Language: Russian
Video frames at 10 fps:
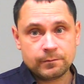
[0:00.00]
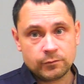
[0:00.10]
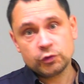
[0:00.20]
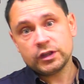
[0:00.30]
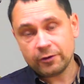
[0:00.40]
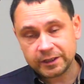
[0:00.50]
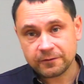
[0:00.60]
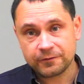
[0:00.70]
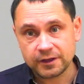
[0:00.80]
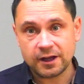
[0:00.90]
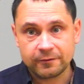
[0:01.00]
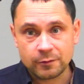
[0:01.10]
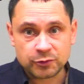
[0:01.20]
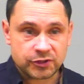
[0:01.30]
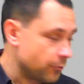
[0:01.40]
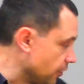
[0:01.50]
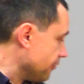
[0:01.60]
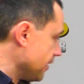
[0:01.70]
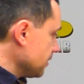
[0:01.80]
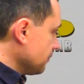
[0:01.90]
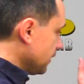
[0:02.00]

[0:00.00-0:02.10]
Ну и давайте в финале выпуска поговорим,